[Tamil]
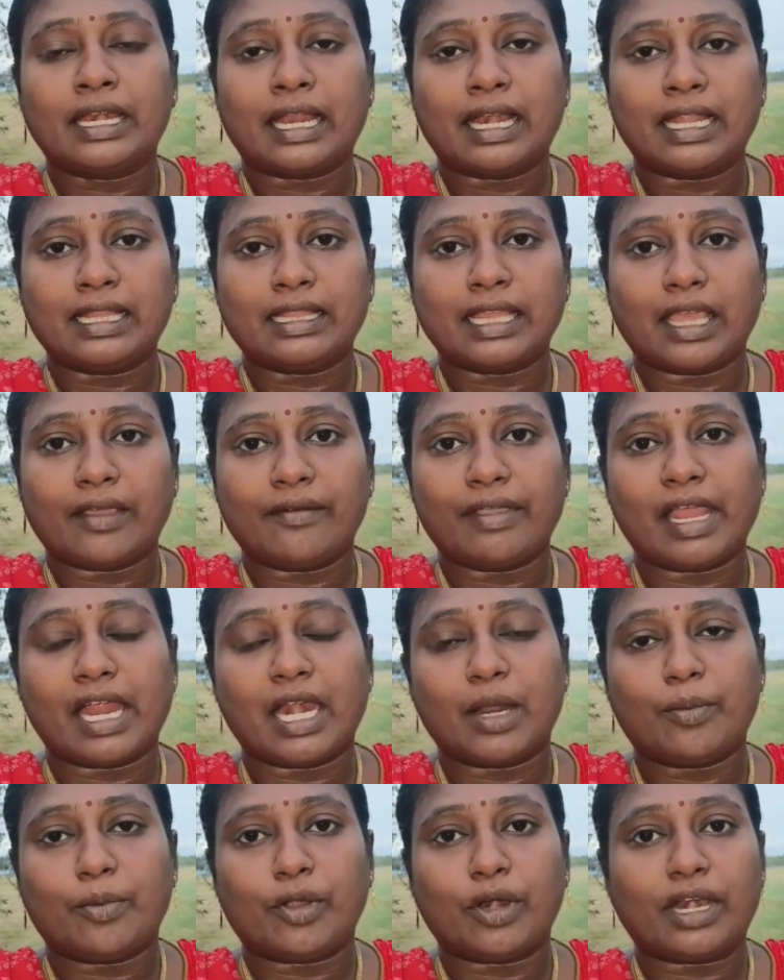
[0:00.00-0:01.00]
நல்ல
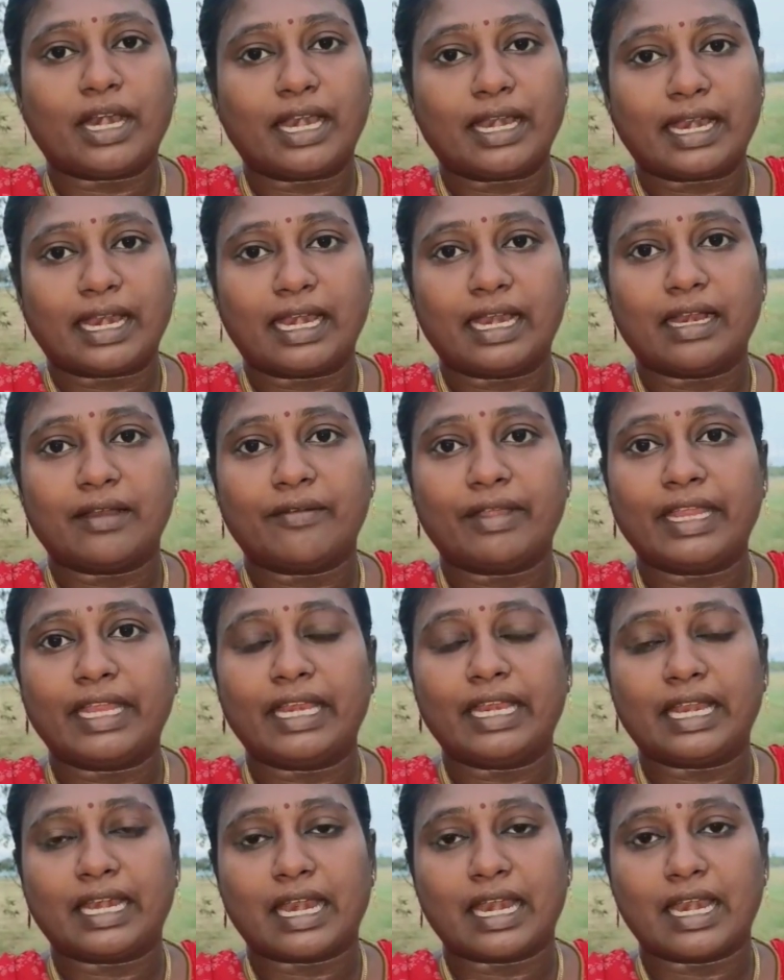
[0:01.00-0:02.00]
தேவையான பொருட்களை நல்ல
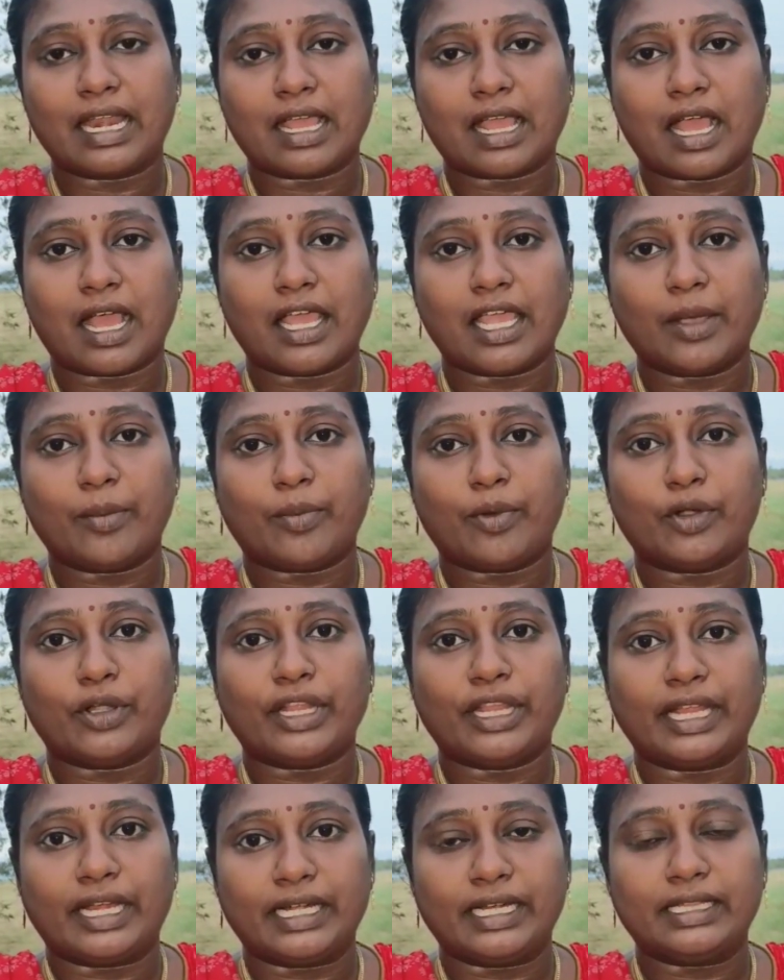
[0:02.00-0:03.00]
வெயிலில் நல்லா காய
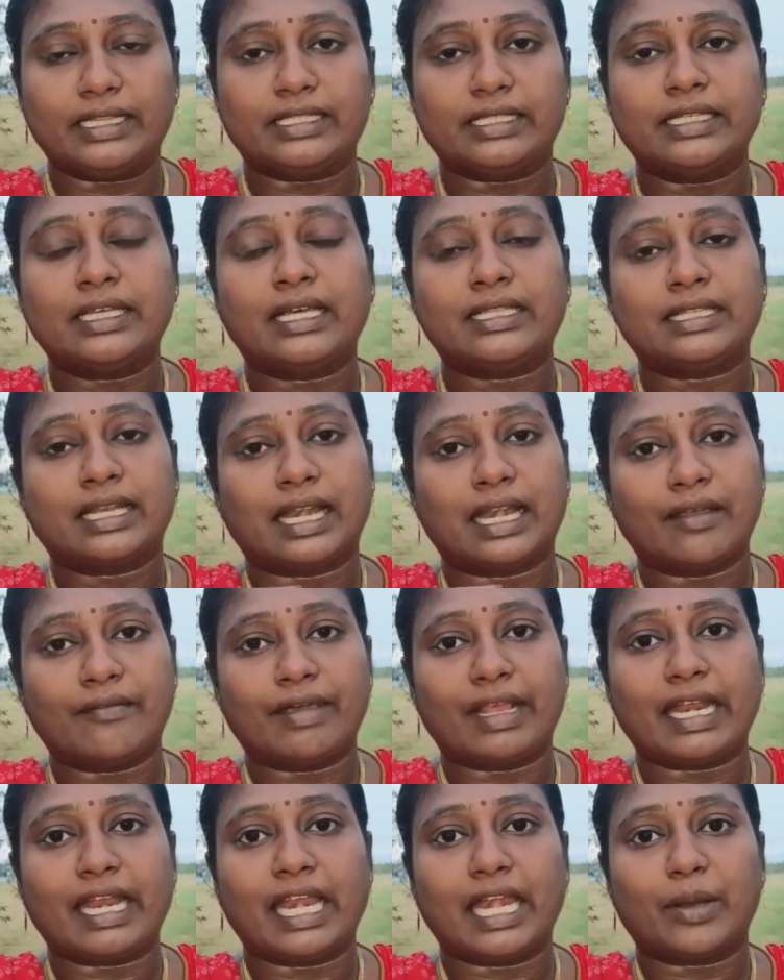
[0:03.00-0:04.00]
போட்டு எடுத்து அதை நல்லா
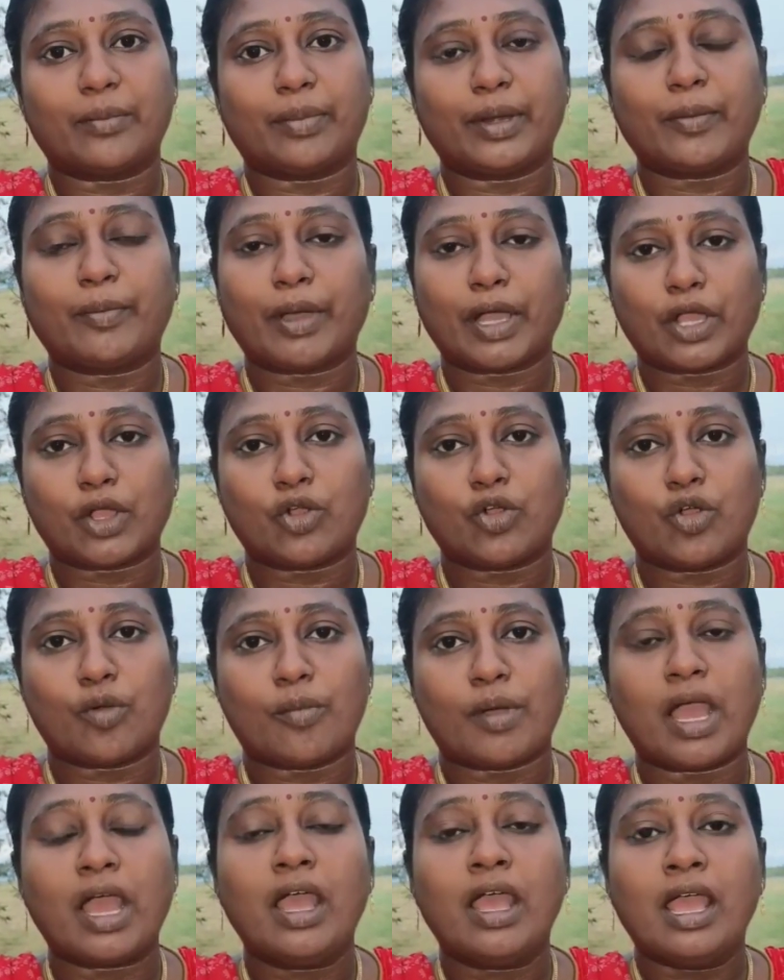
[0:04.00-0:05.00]
விறகடுப்பில்
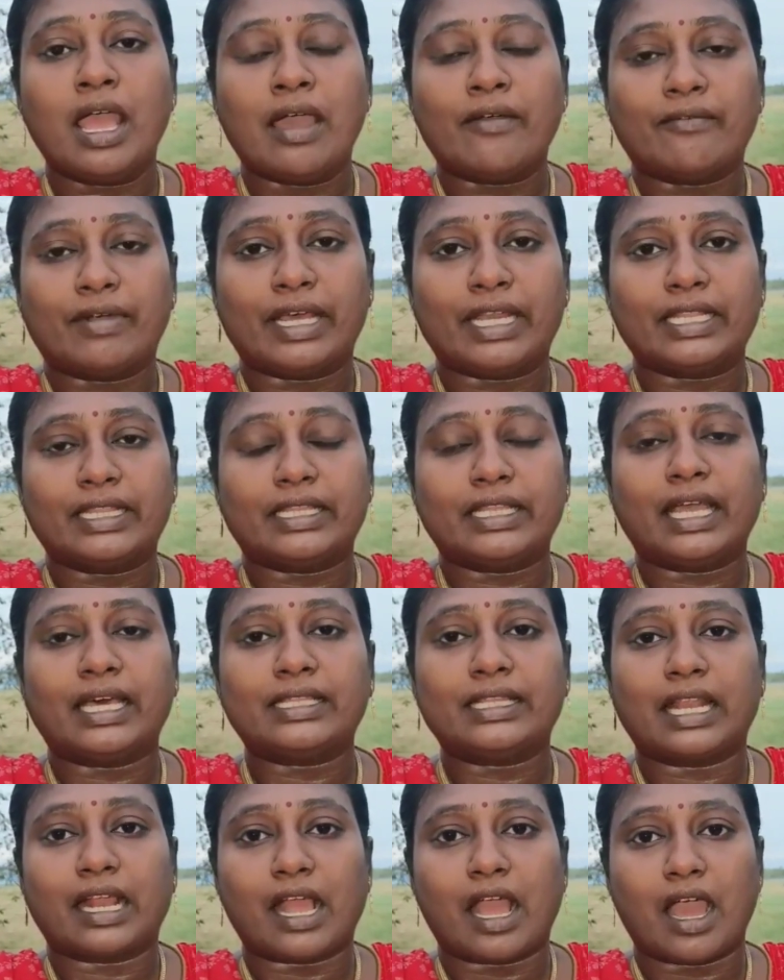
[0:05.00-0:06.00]
பக்குவமாக வறுத்து
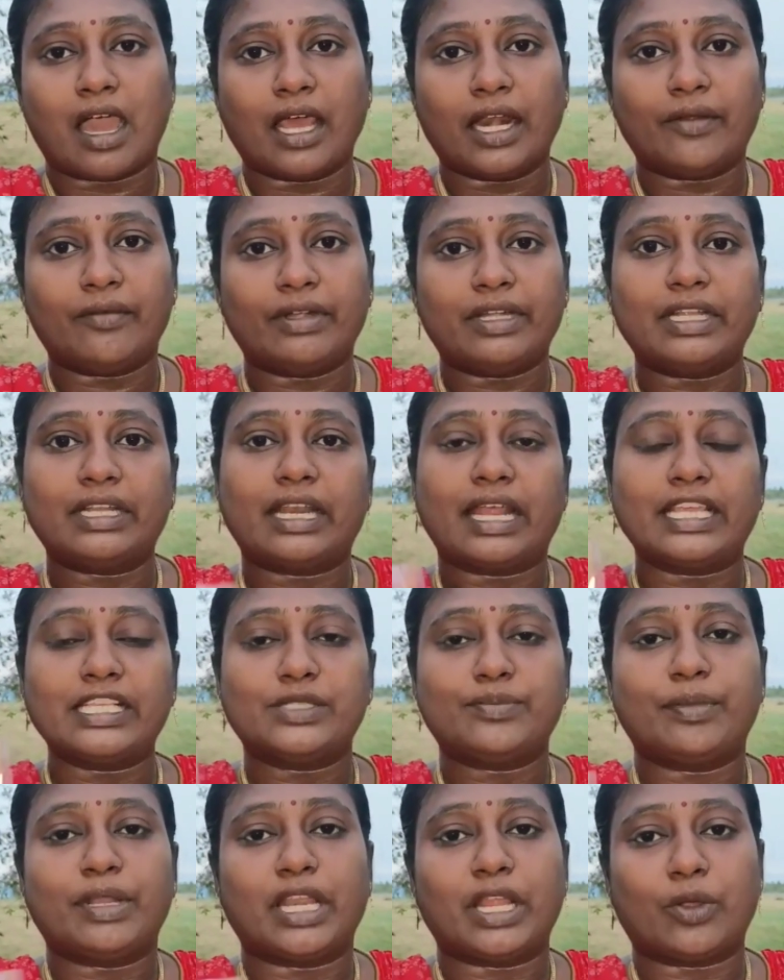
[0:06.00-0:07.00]
அதை நாங்கள் ஆற விட்டு
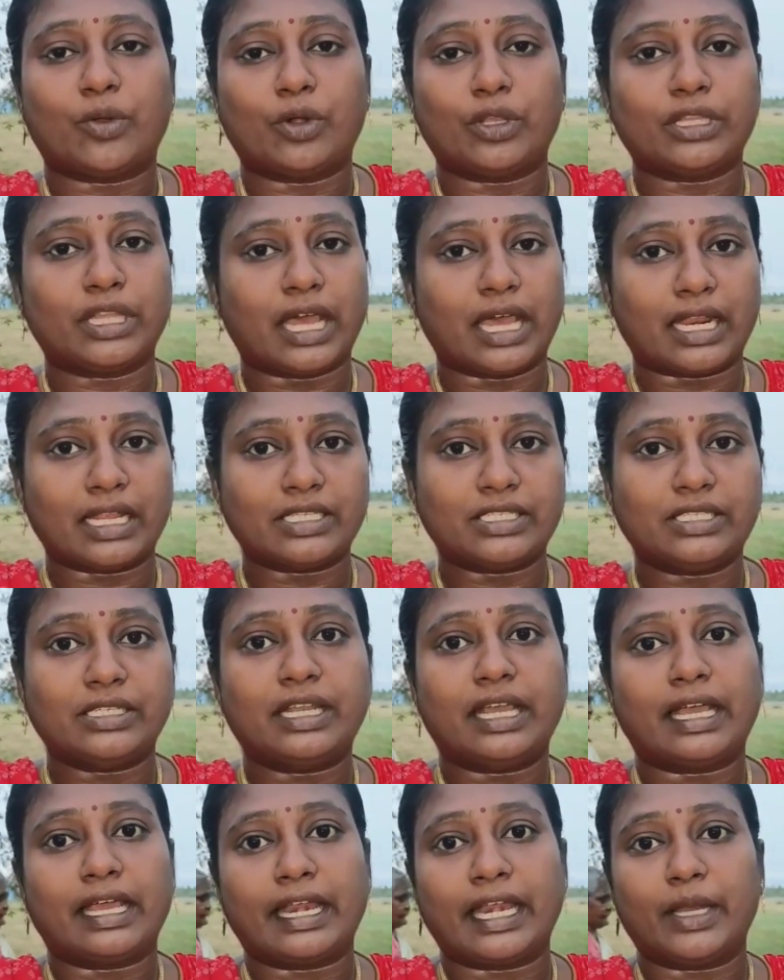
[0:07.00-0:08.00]
ரைஸ் மில்லில் கொடுத்து
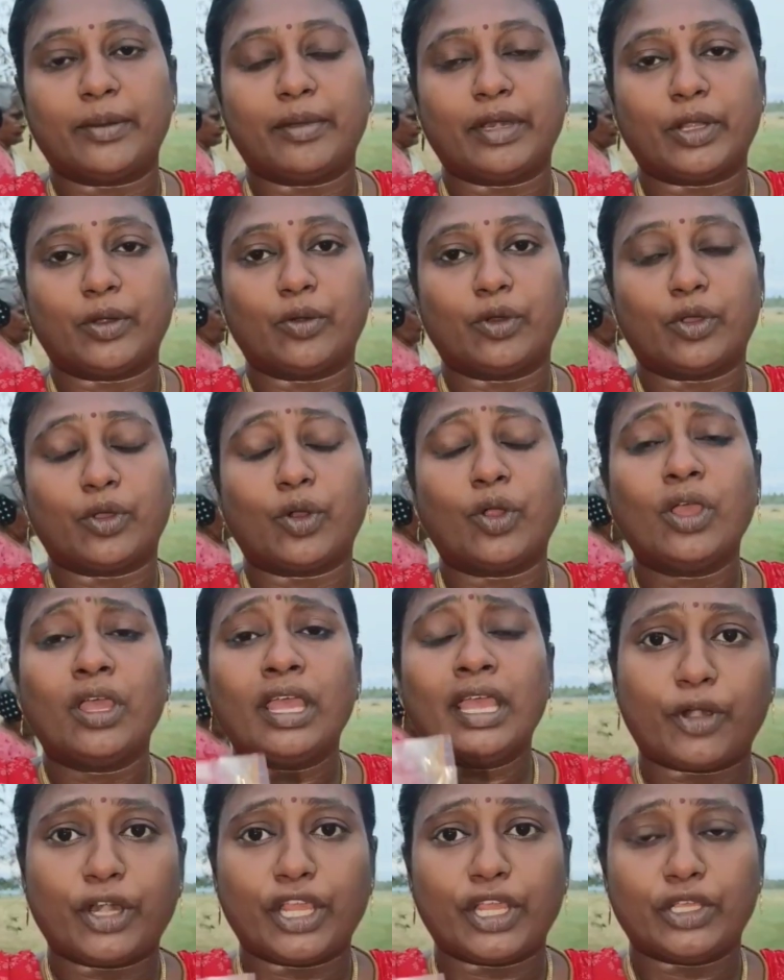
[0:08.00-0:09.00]
அரைச்சி நாங்கள் ரெடி பண்ணி கொடுக்குறோம்
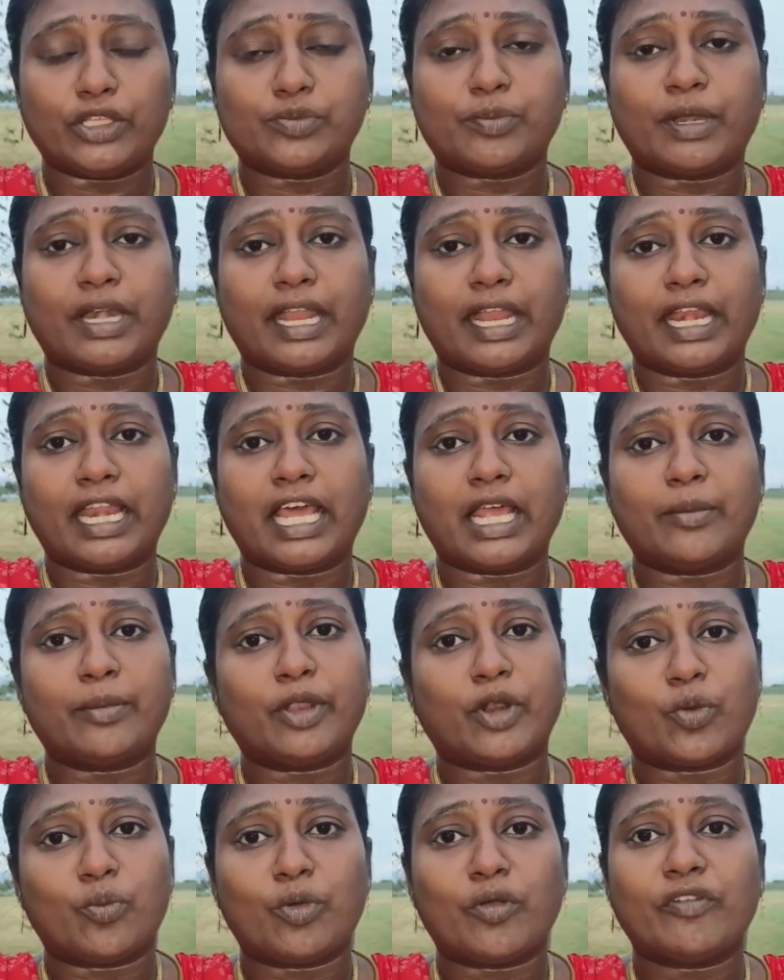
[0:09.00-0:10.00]
பொடியை யூஸ் பண்ண
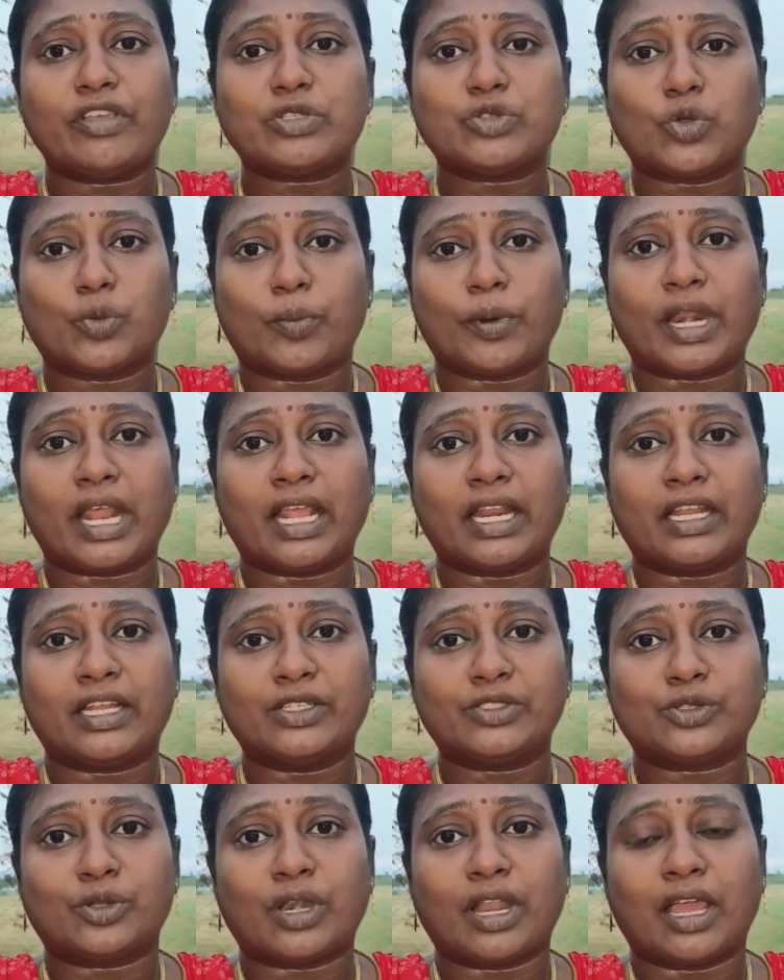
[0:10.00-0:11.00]
எல்லாருமே ரொம்பவே சூப்பராக
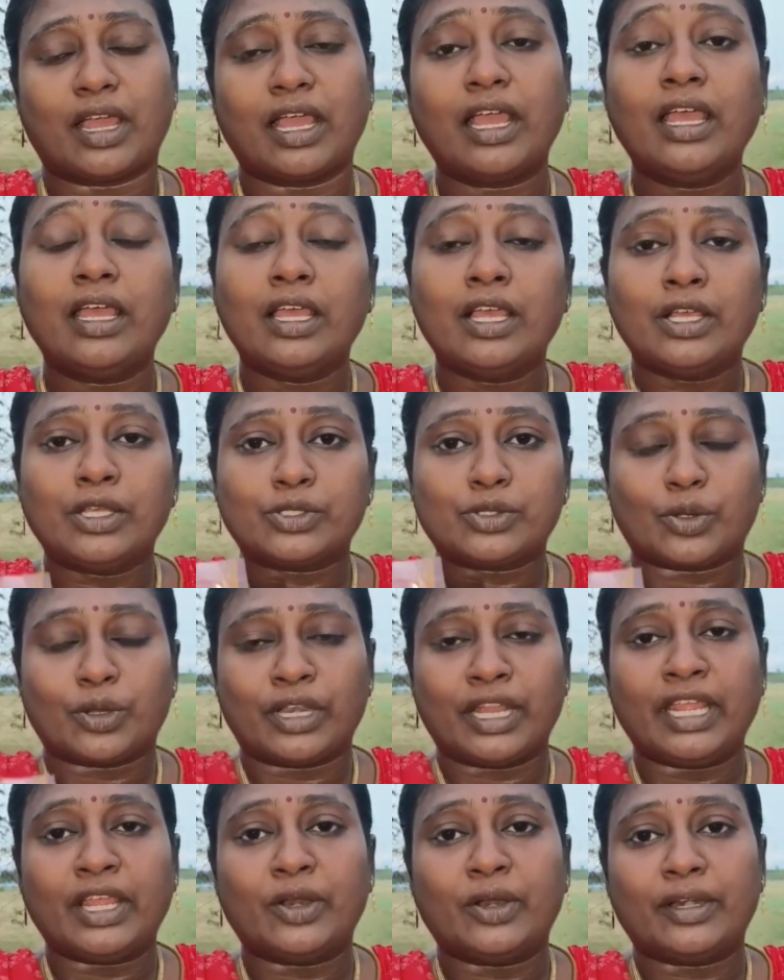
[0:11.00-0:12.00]
இருக்குதுன்னு சொன்னாங்க ஸோ
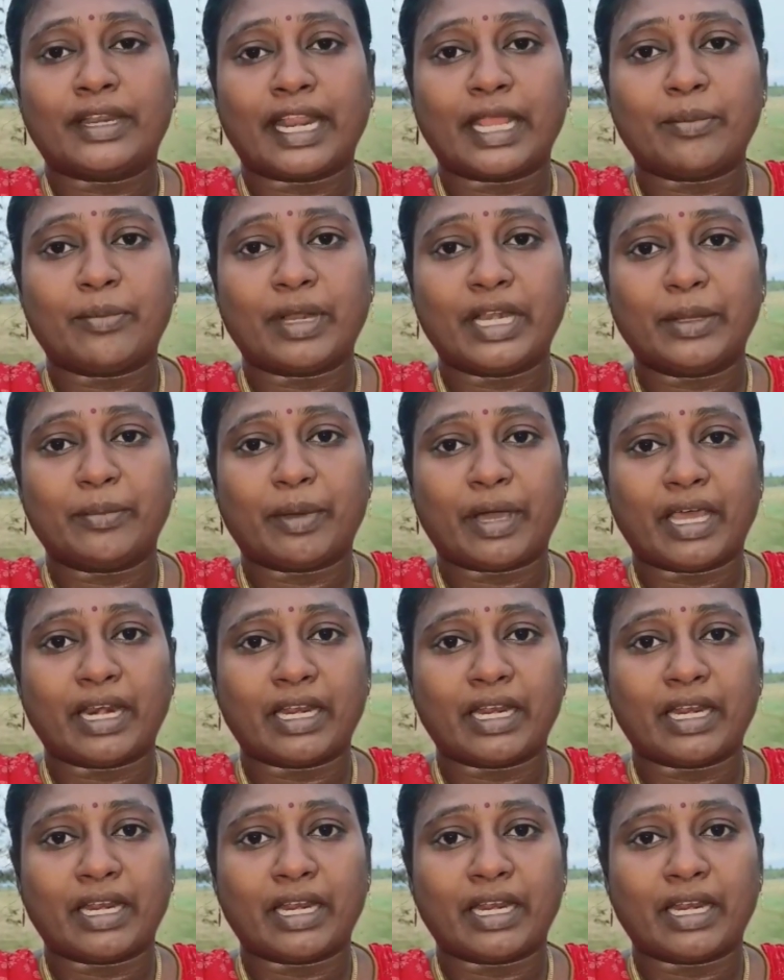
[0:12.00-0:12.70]
நீங்களும் ட்ரை பண்ணி